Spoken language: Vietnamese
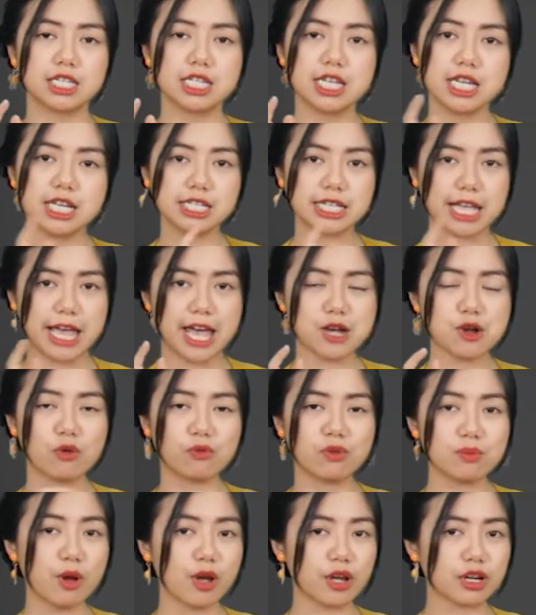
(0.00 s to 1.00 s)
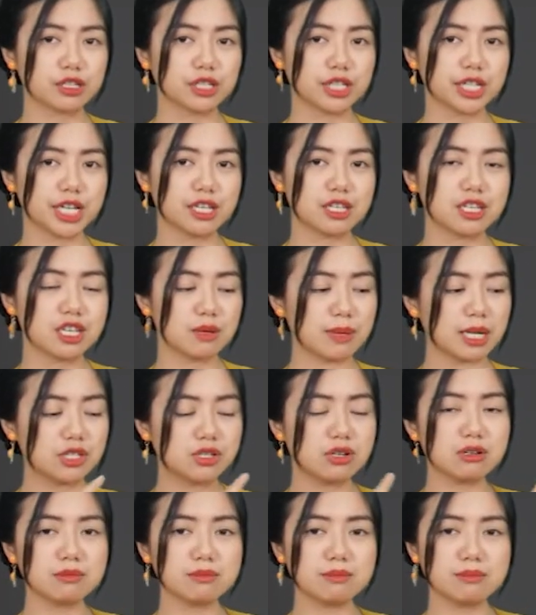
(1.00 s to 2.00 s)
chia sẻ cùng với mọi người nhưng mà
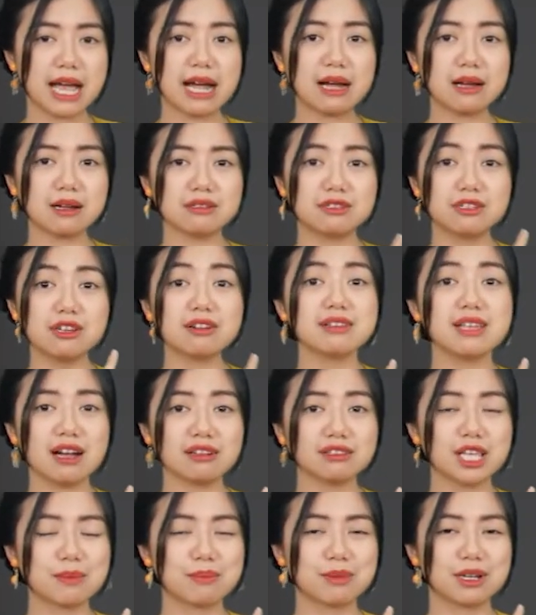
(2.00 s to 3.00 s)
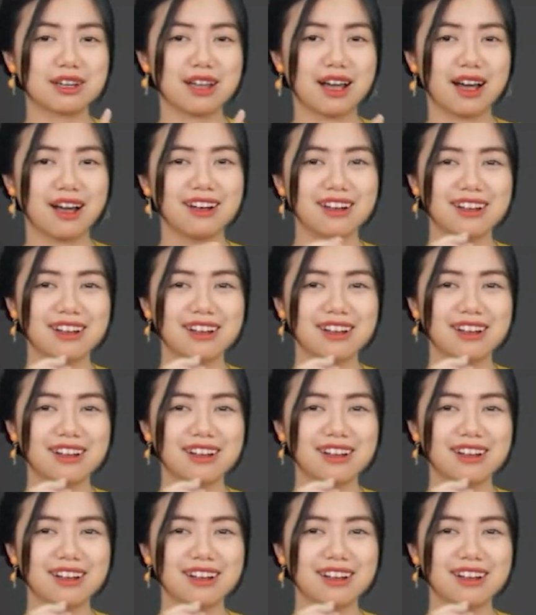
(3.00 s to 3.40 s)
trước nhất trước nhất thì mình uh,